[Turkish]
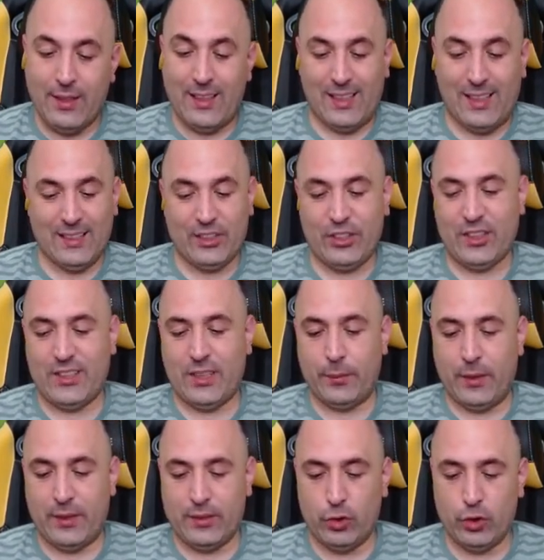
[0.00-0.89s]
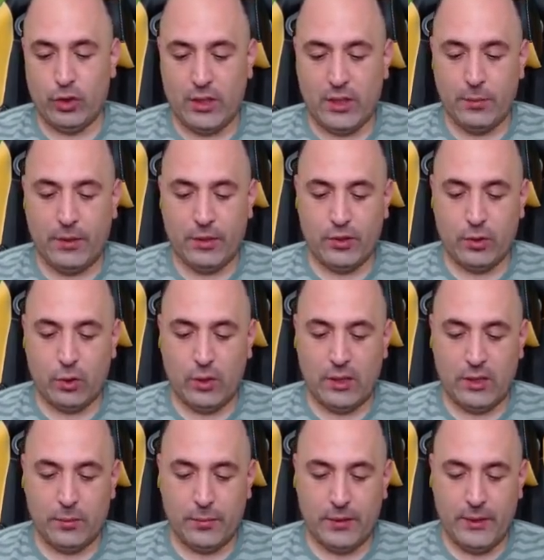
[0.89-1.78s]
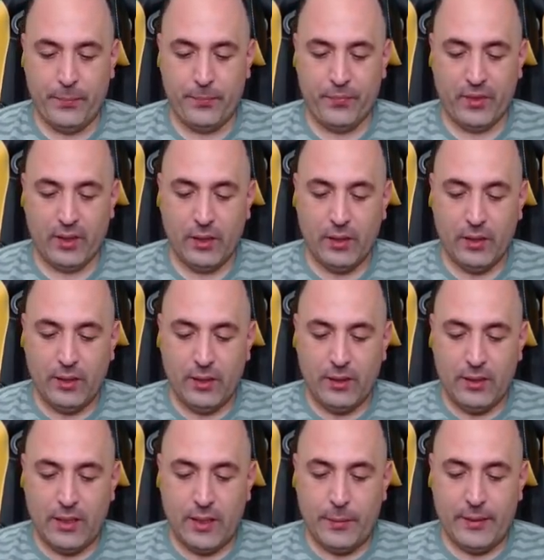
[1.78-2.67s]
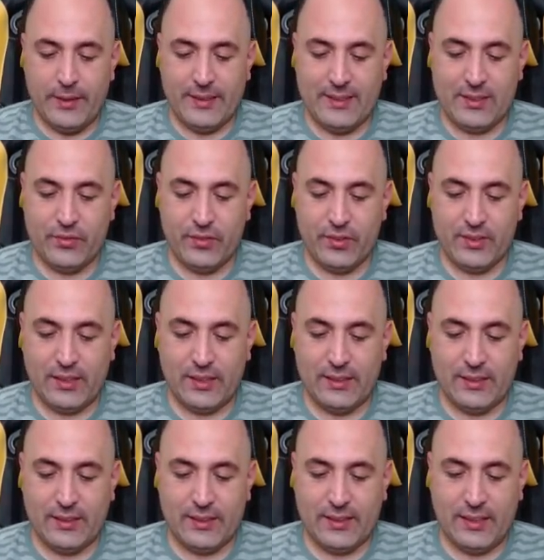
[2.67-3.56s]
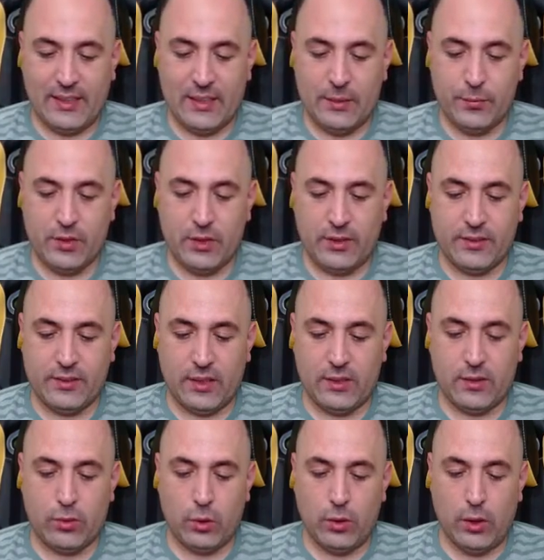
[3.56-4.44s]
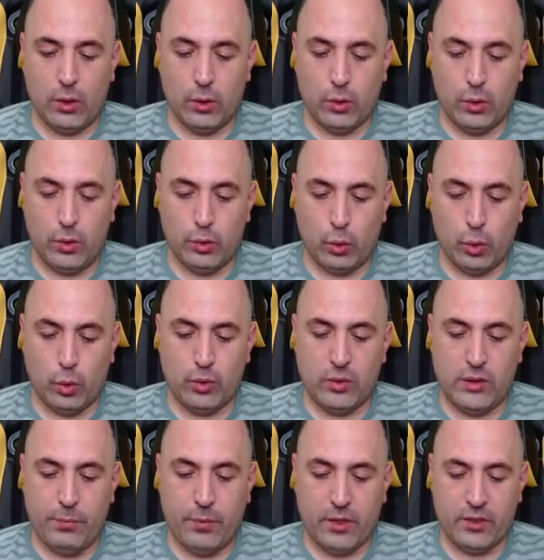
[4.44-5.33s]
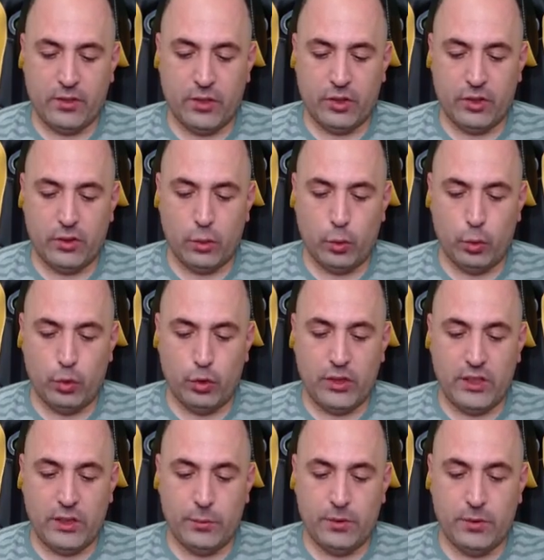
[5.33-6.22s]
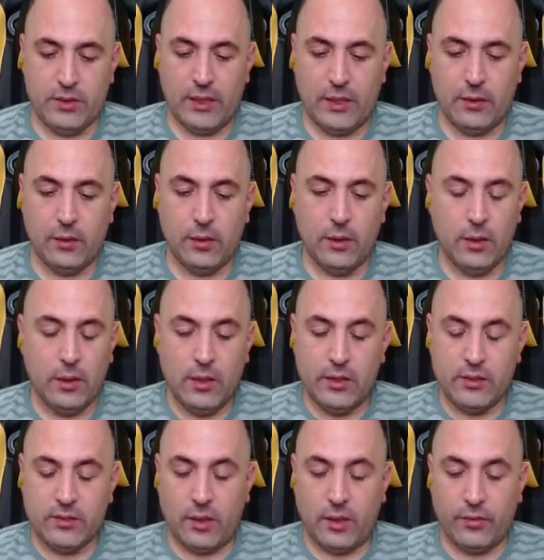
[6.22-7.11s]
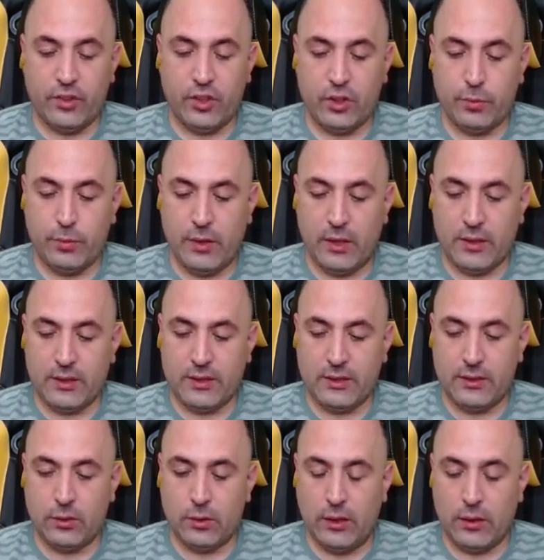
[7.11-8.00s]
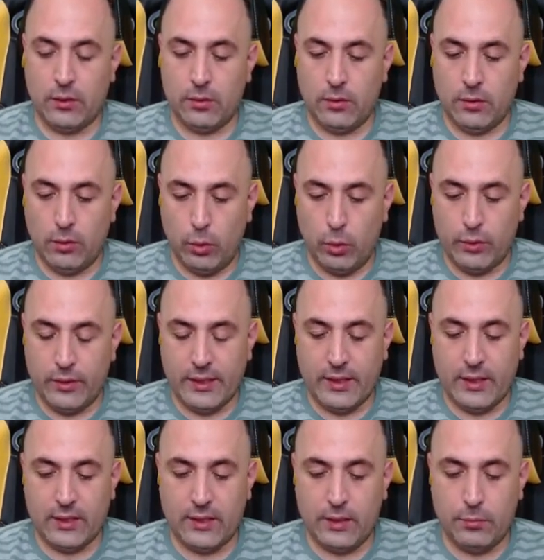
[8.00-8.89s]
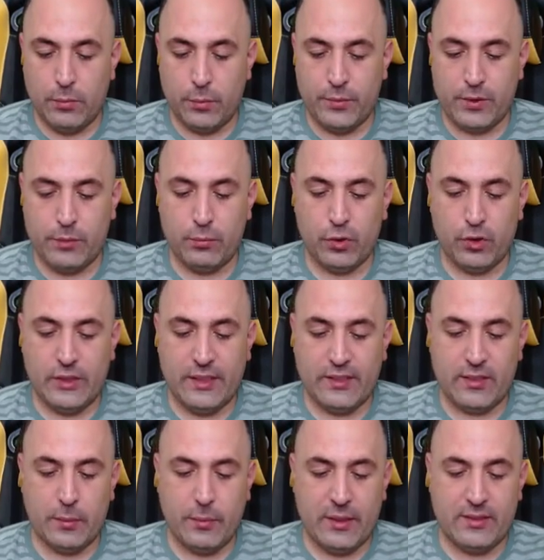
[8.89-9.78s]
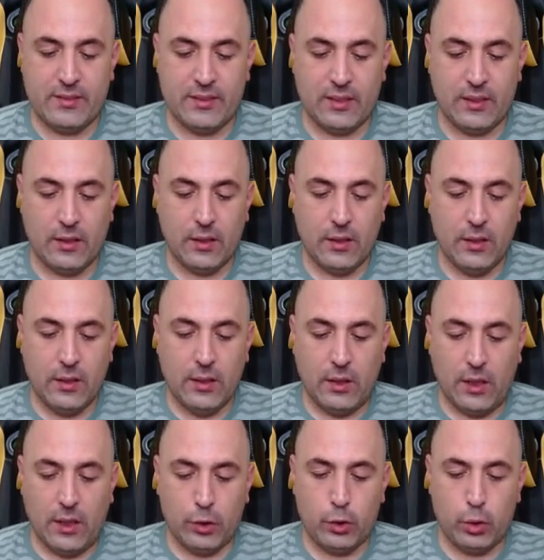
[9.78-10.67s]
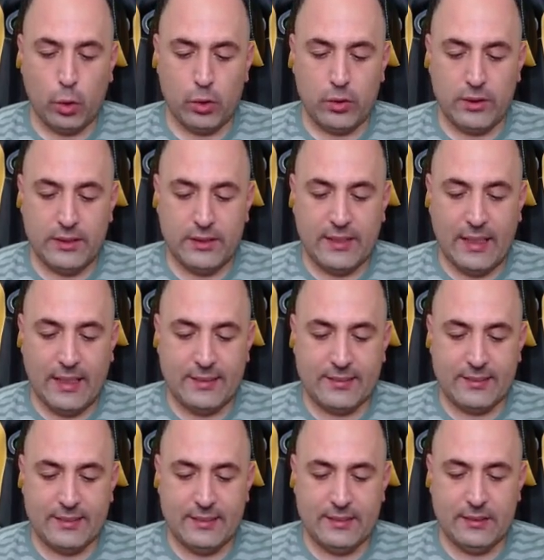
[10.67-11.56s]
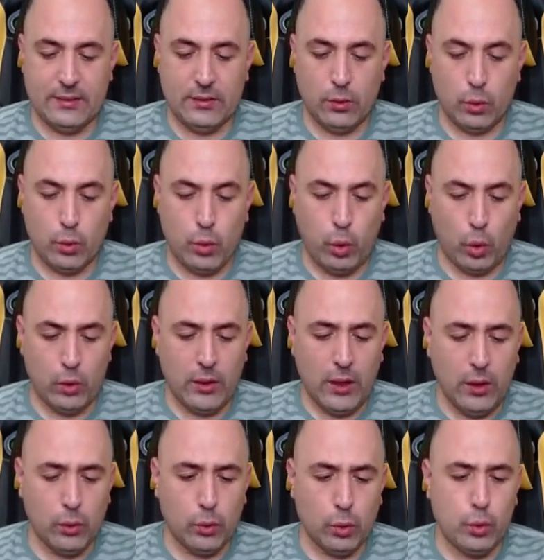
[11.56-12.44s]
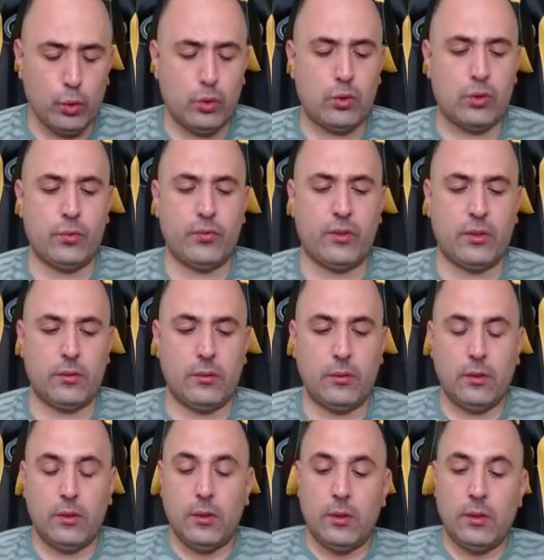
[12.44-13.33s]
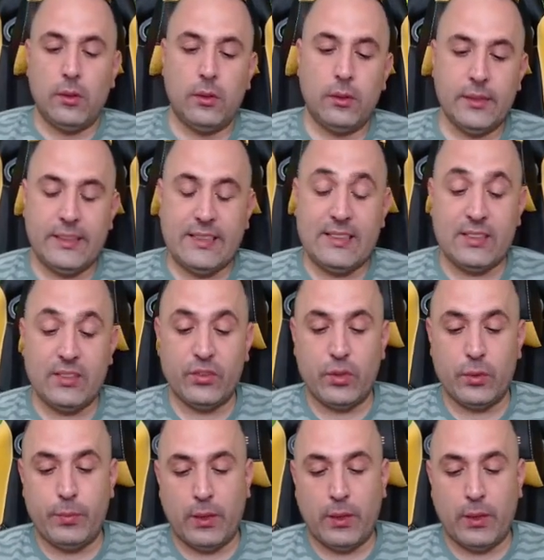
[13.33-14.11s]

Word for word: Alıştık tabi az önceki maçta gol atmaya. Hemen 2-0 zannettik kendimizi. Hazard, Ronaldo çok güzel paslaştık. 3-2 birden saf dışı bıraktı. Ulan öndeki adam mı bizimmiş? Neyse Messi. Aç ortayı gelsin. Ronaldo 3-0. 2-0